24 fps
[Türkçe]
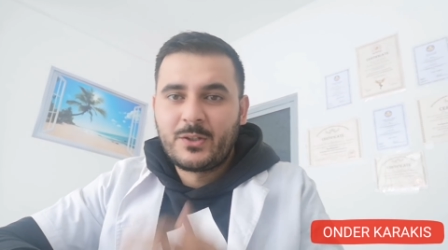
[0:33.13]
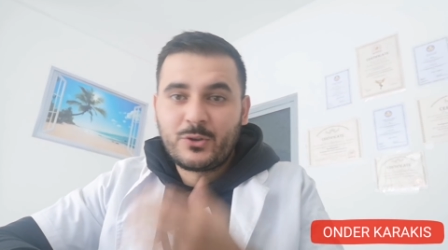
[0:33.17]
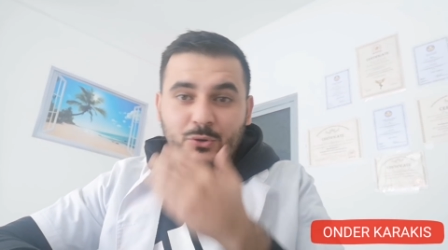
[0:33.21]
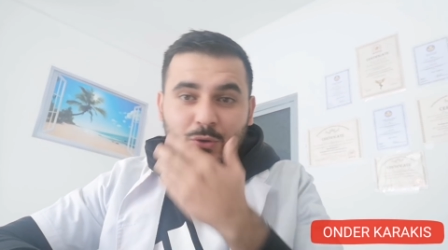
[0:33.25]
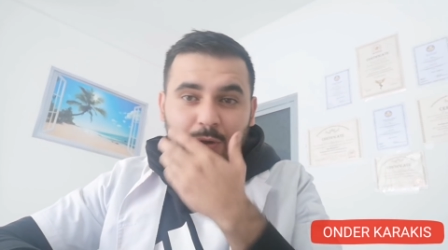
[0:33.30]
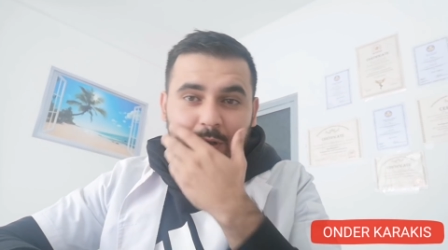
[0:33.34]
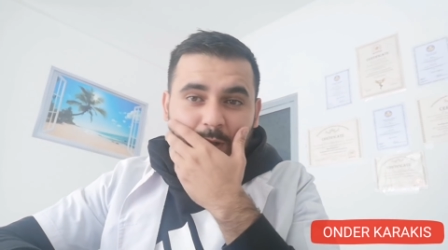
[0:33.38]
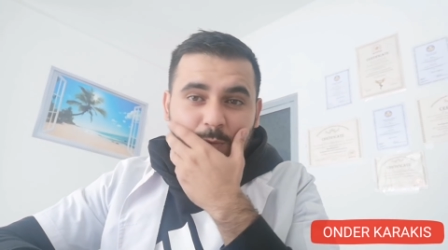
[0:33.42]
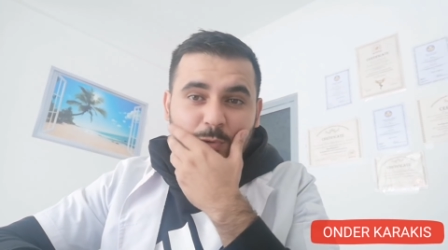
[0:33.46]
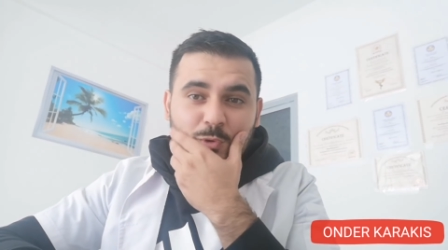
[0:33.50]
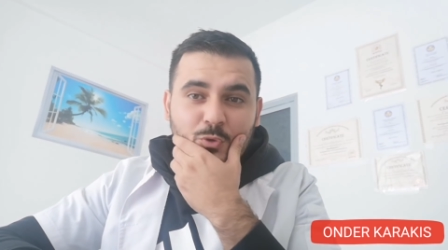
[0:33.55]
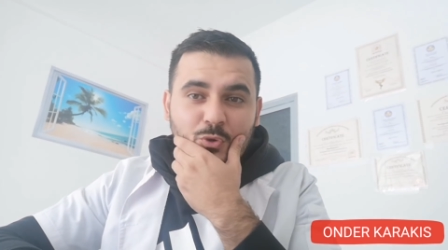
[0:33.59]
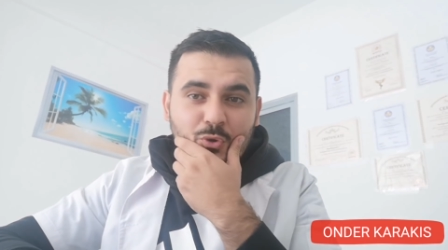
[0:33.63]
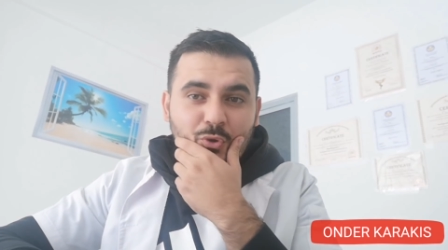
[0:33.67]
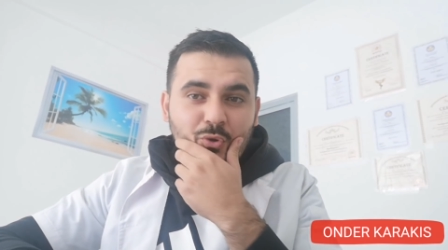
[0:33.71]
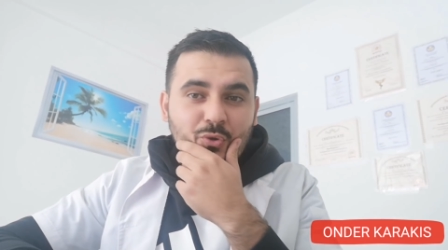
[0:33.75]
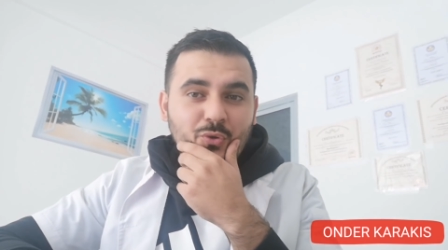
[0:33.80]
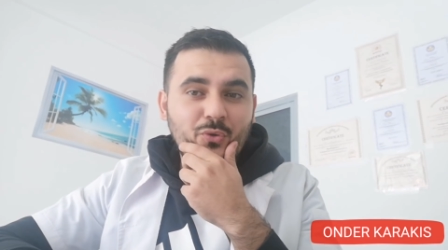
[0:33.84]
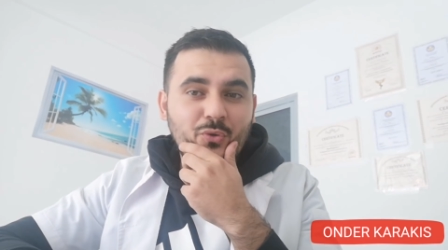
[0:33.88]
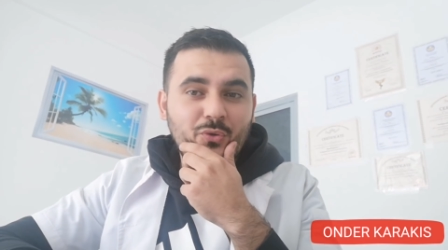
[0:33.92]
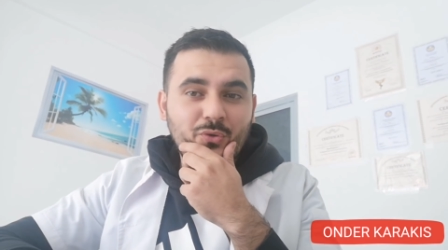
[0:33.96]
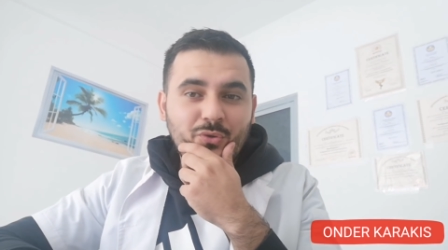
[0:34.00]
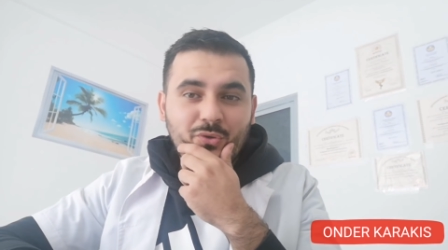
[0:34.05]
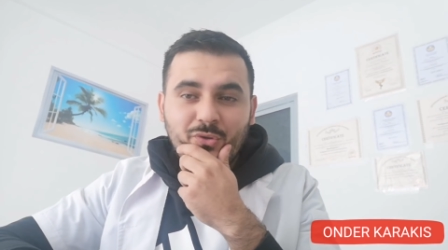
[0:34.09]
Şöyle bir
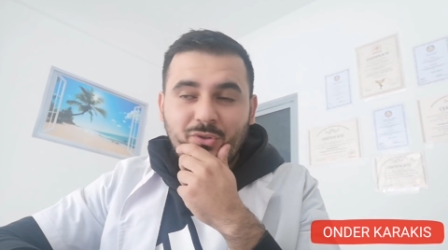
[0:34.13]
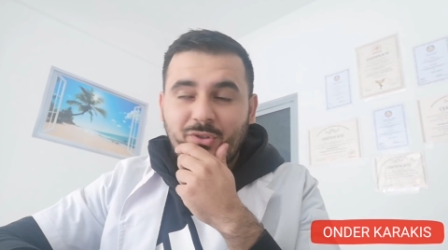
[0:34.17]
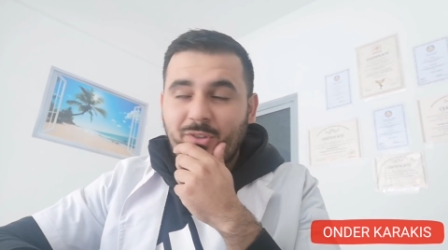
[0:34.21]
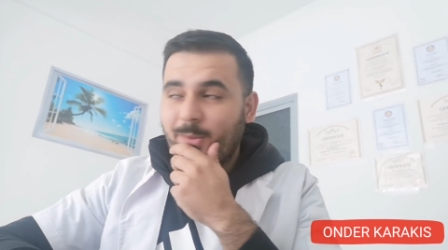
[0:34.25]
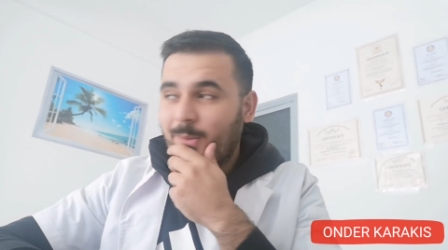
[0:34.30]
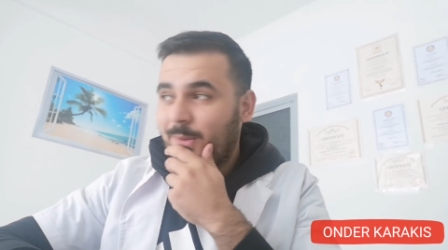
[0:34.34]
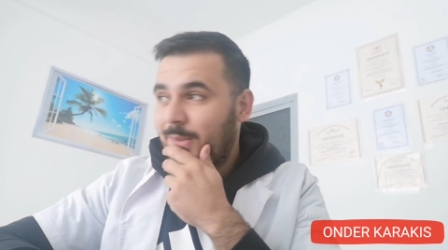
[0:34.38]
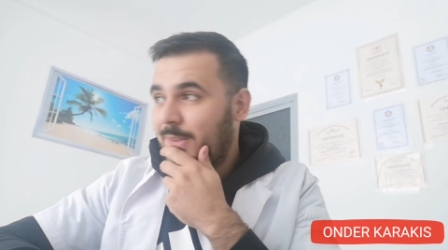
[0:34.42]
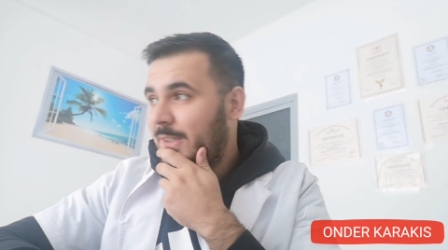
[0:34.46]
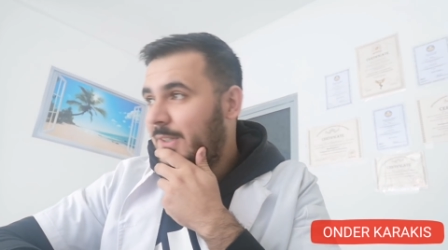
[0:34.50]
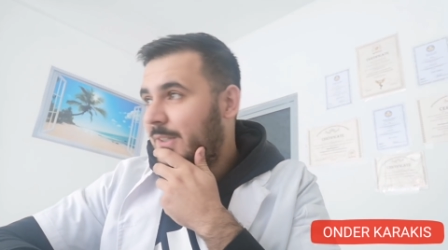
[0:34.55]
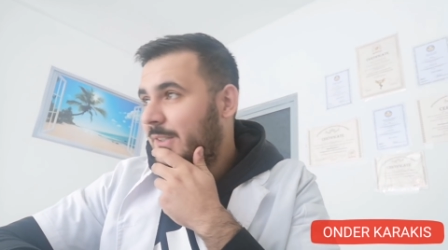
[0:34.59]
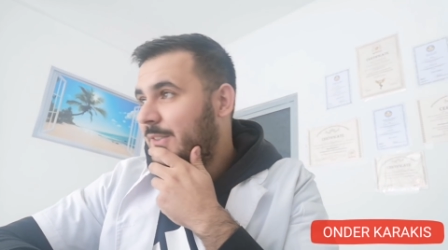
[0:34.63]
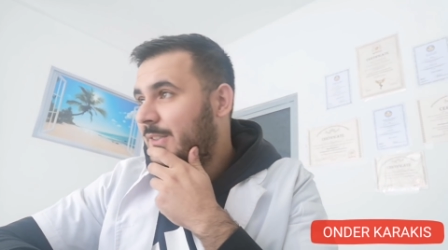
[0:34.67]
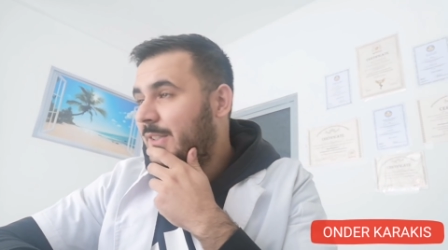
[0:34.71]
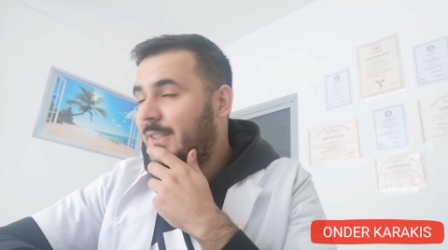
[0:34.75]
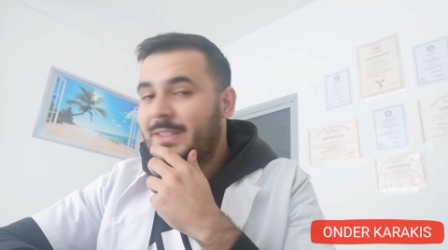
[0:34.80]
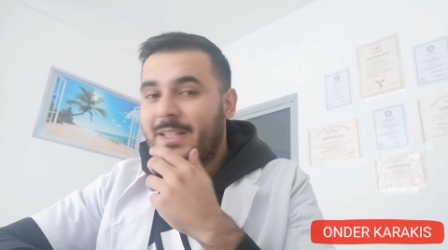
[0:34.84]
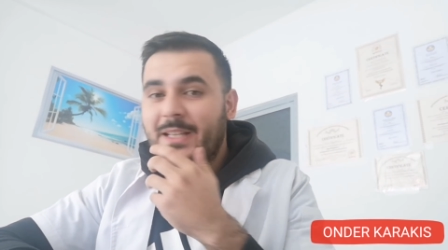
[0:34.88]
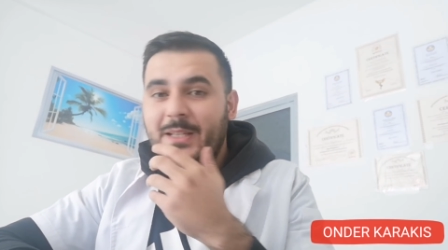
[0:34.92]
düşündüğünüz zaman ya işte